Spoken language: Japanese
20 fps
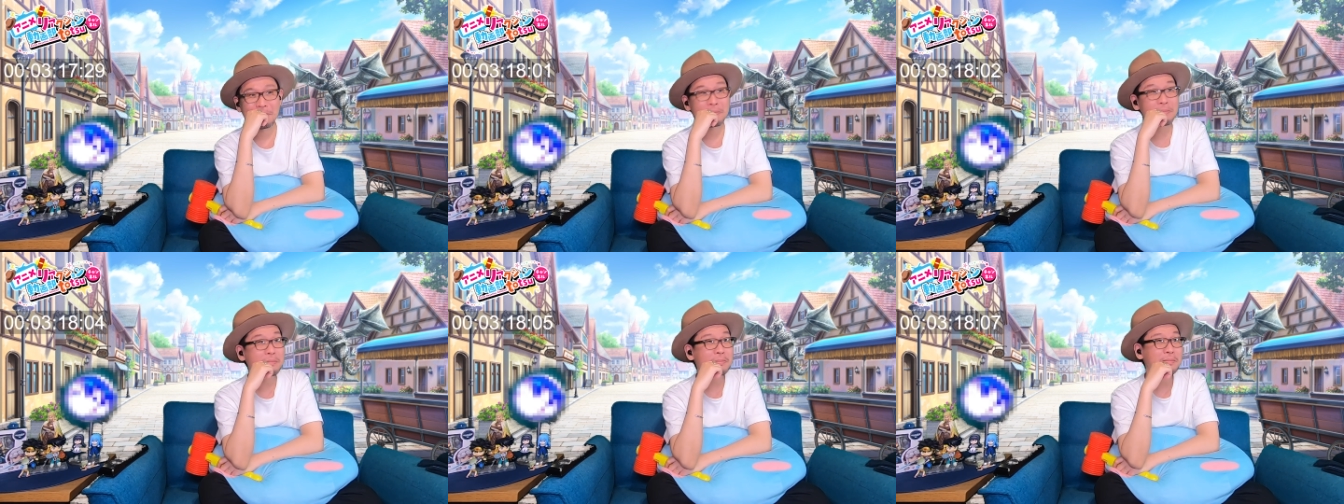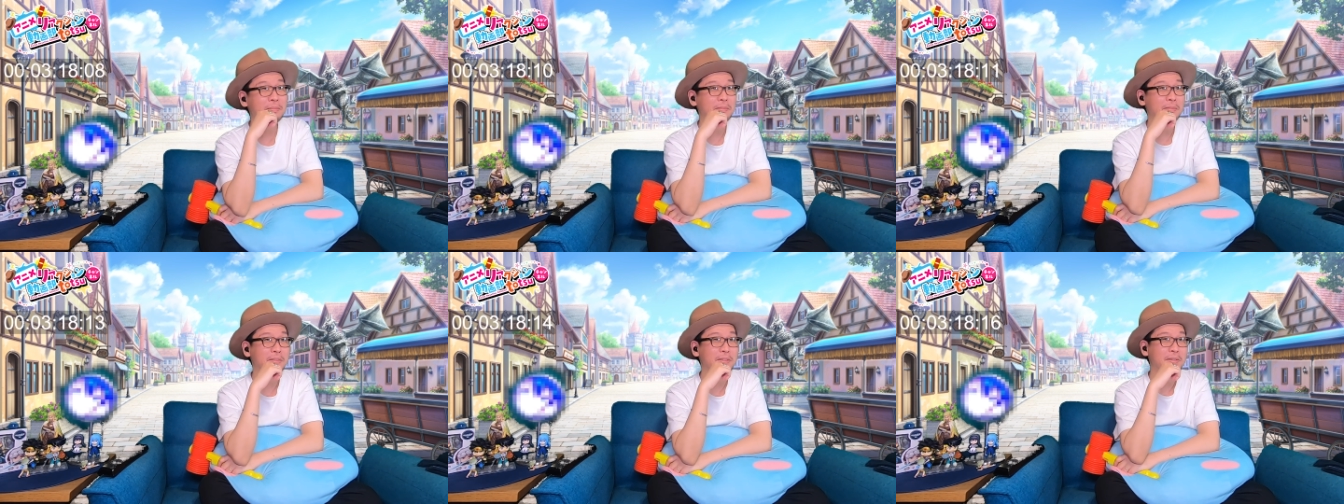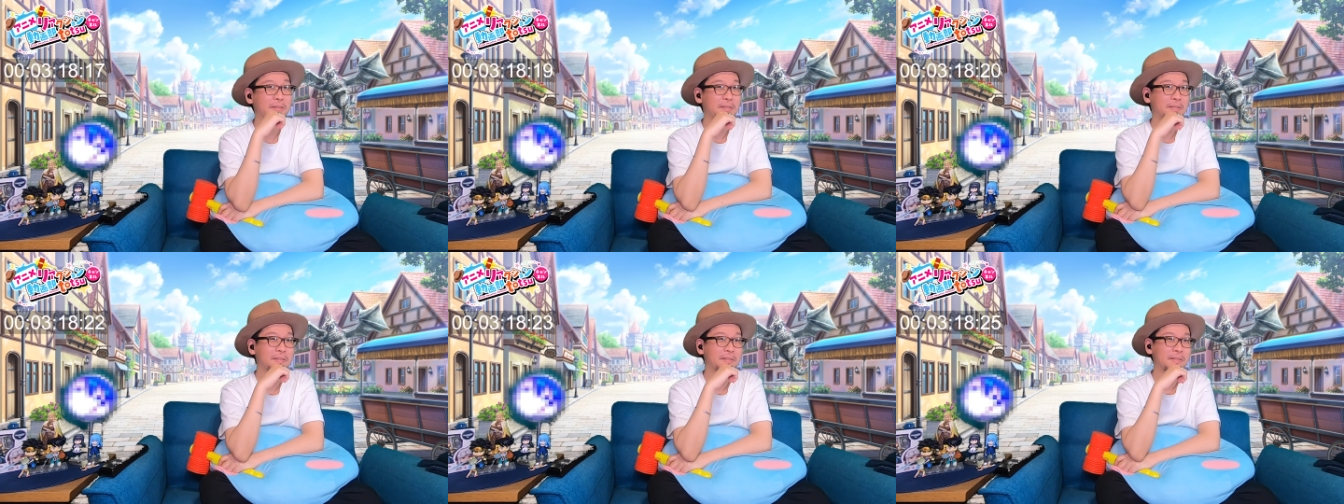ん
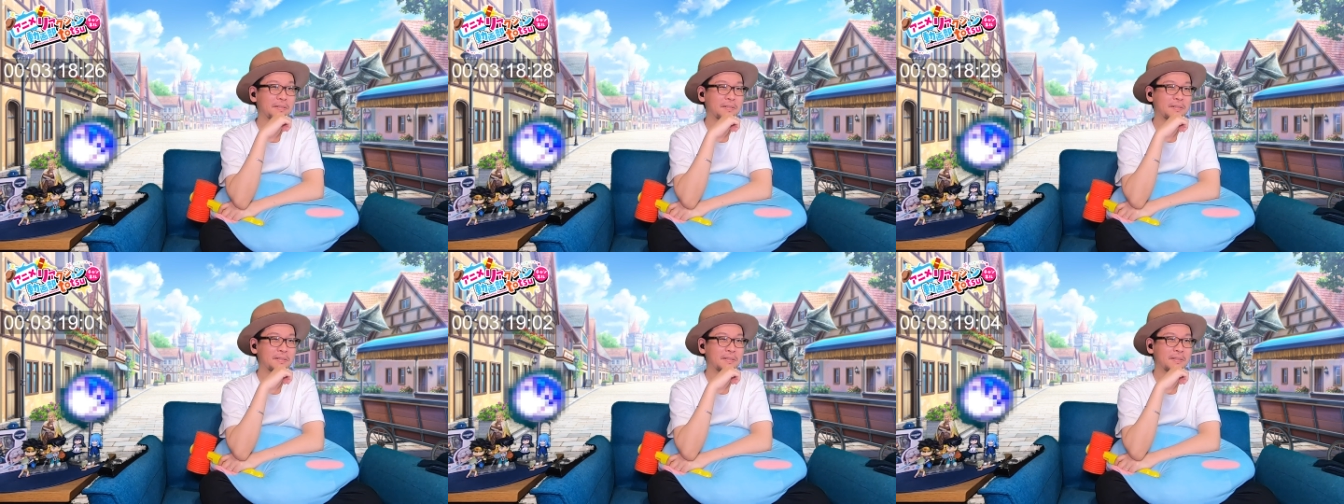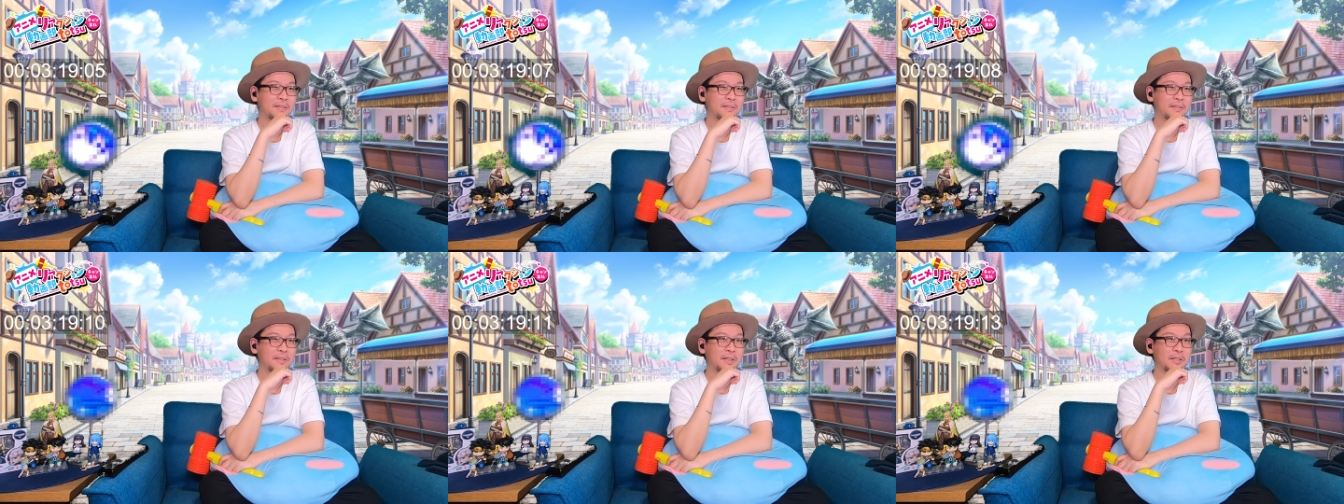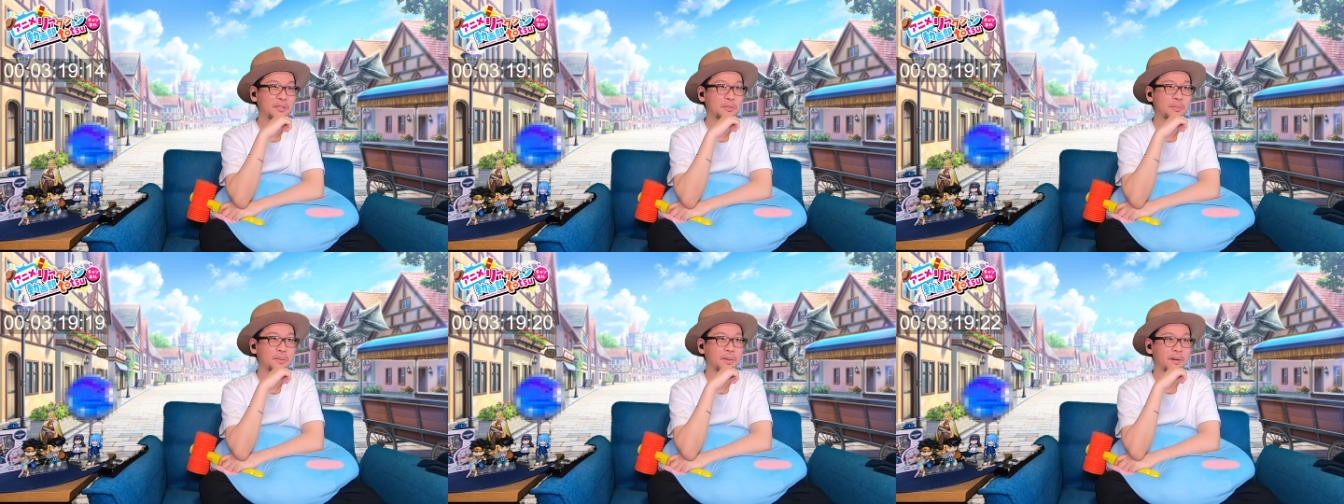
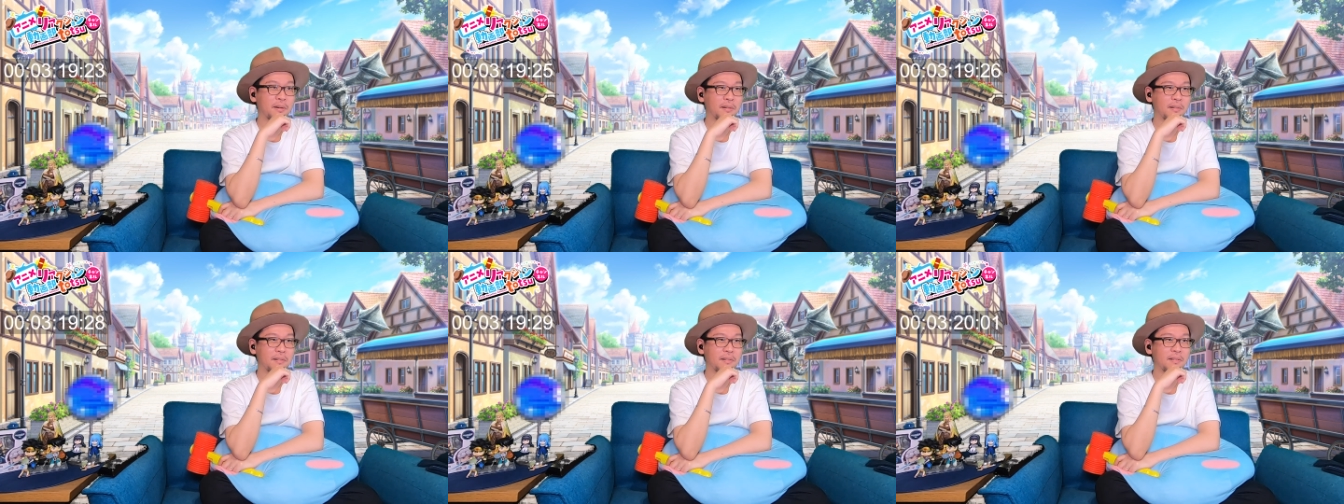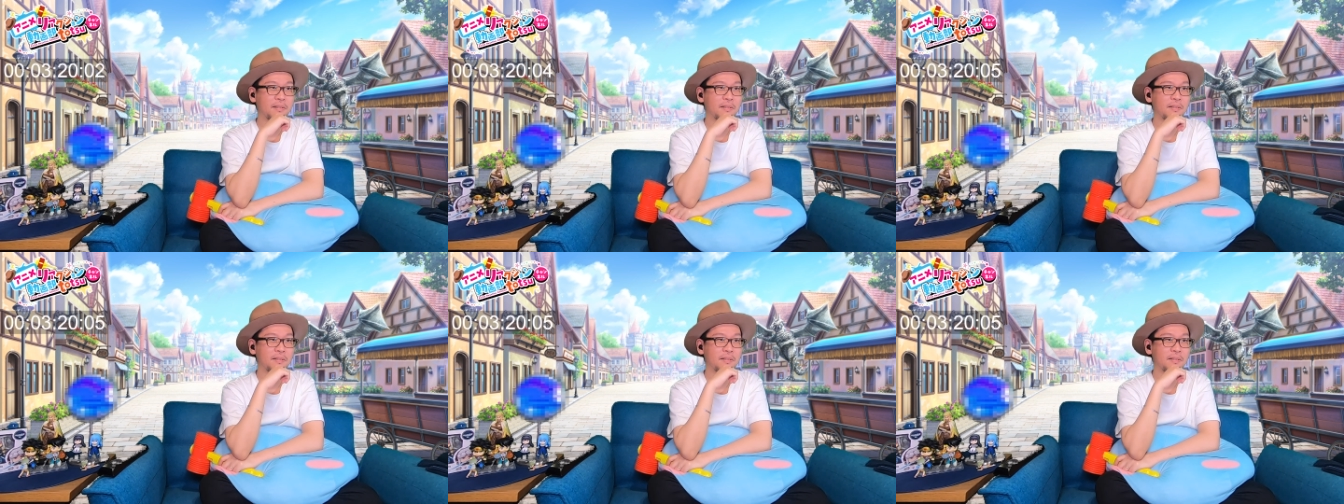大丈夫か